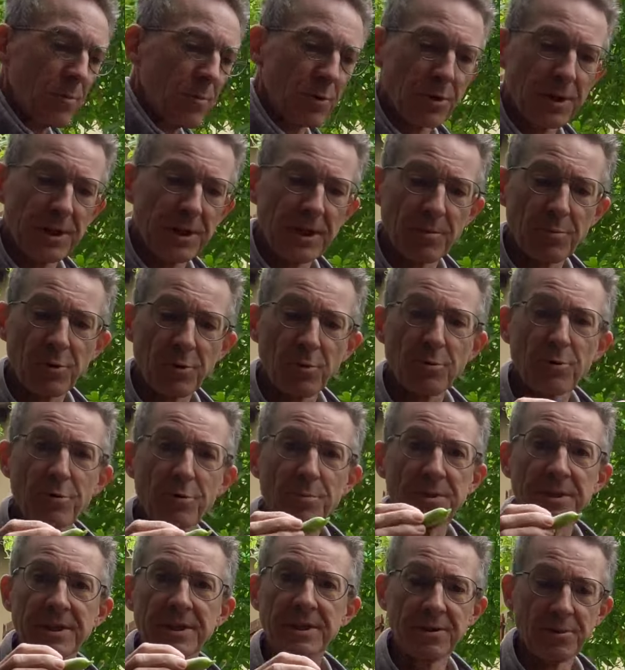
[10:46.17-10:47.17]
Bon, il est un peu plus
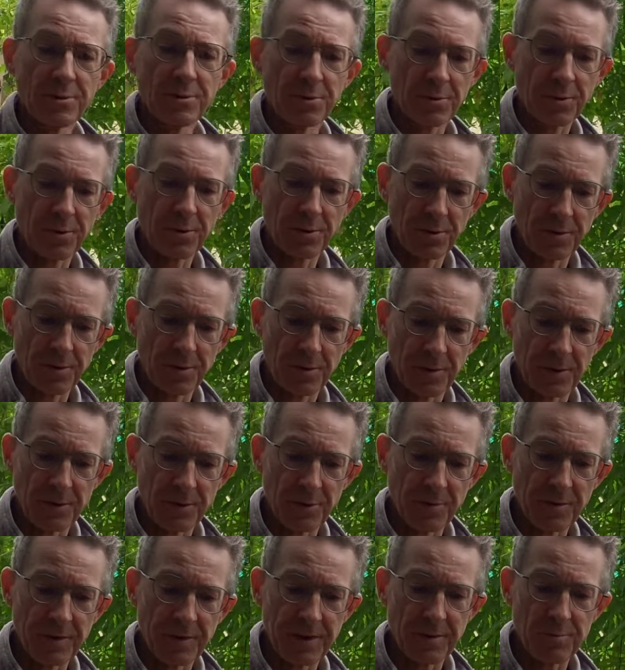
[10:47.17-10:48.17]
petit, donc euh, il
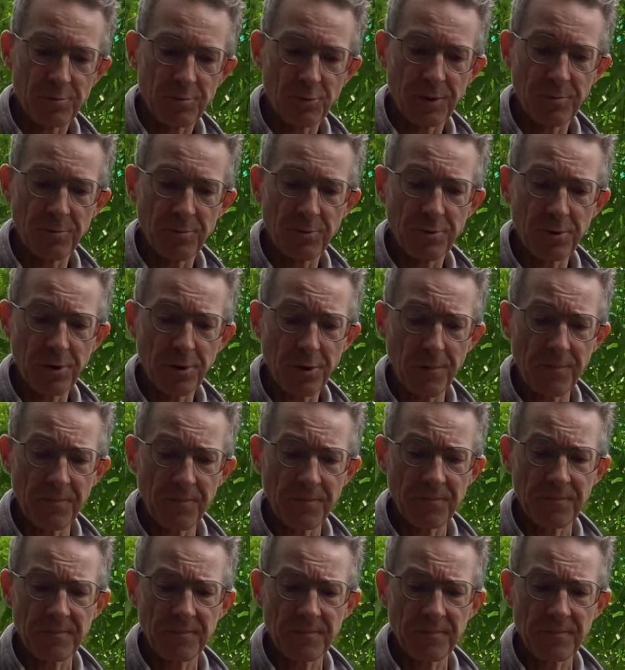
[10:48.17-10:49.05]
devrait être moins mûr.